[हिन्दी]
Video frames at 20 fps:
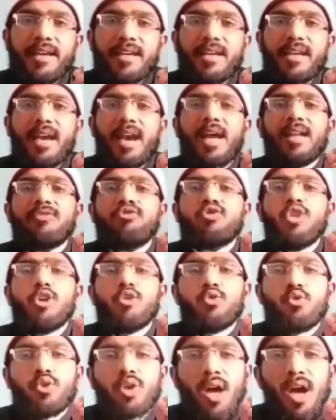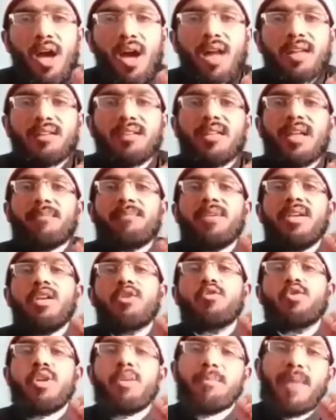कि अदरूरात
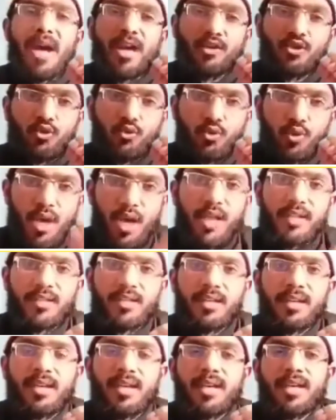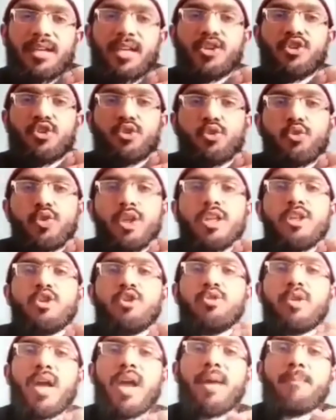तबीहल महजूरात कि जरूरत
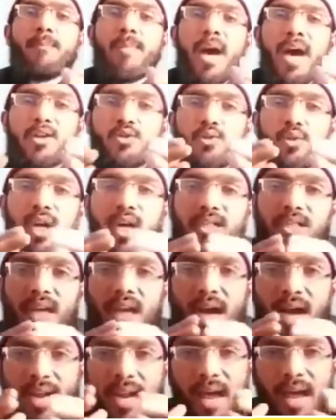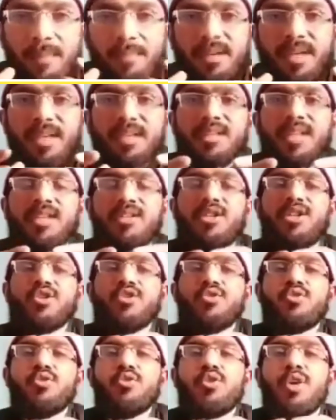जो है बाज हराम करदा
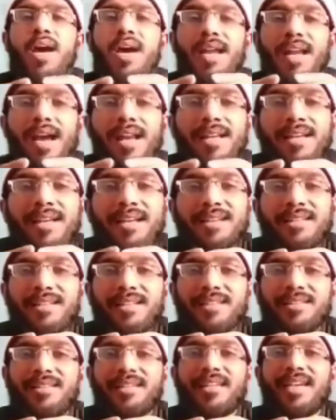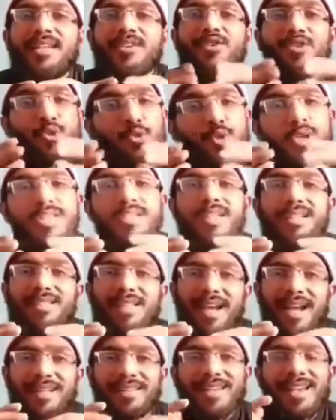चीजों को हलाल कर देती है जरूरत के
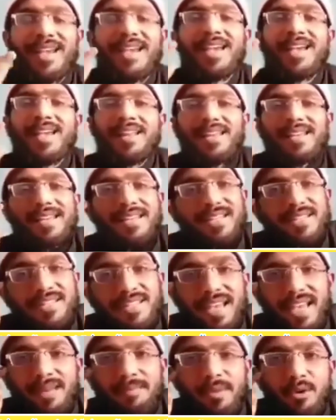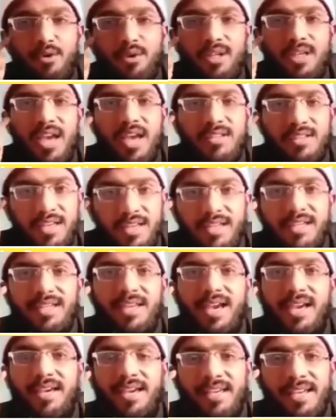तहत लेकिन जेन में उनके यहां
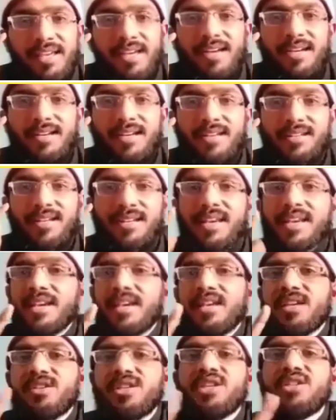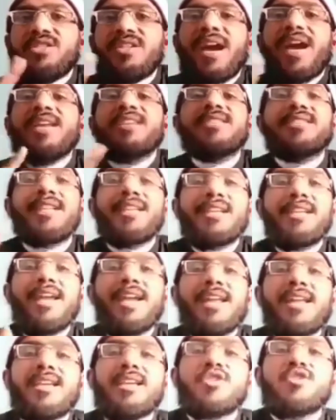यही है कि ये रखना चाहिए कि ये चीज जायज नहीं
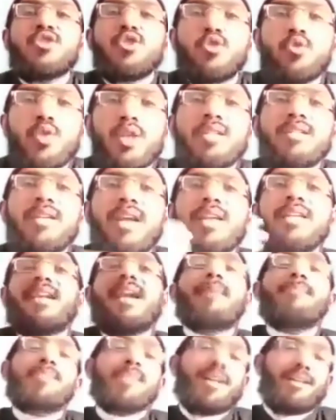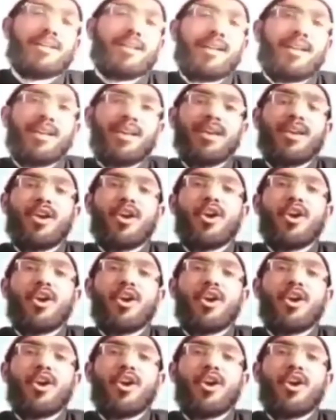है लेकिन जरूरत के लिए हम कर रहे हैं